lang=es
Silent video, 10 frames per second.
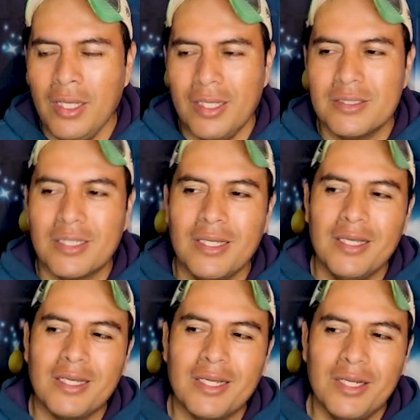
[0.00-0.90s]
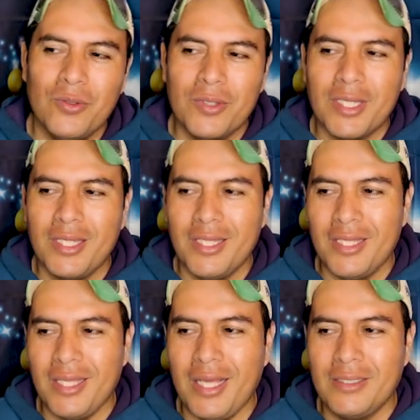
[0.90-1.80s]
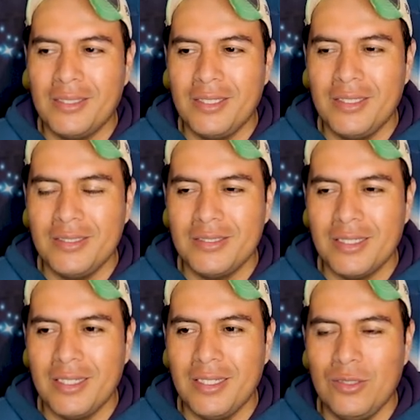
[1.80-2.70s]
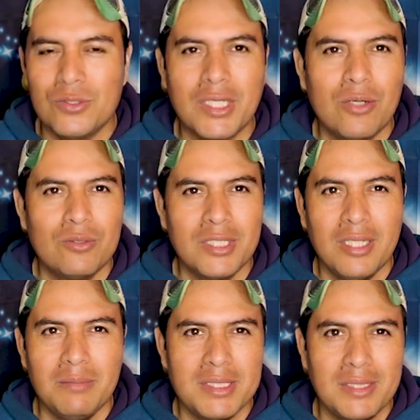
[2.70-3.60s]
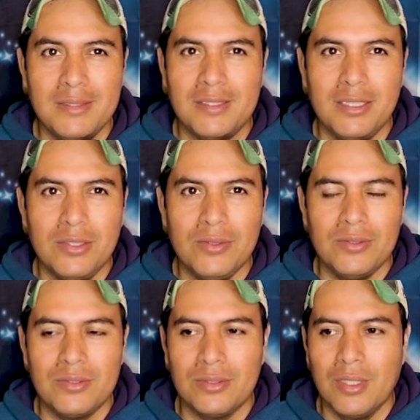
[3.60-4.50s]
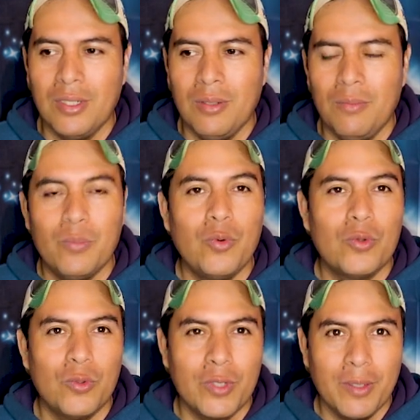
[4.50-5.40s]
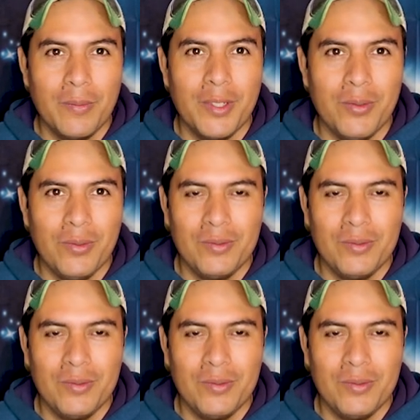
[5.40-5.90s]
Es que creo que antes eh, los carros eran más sencillos, por lo que veo.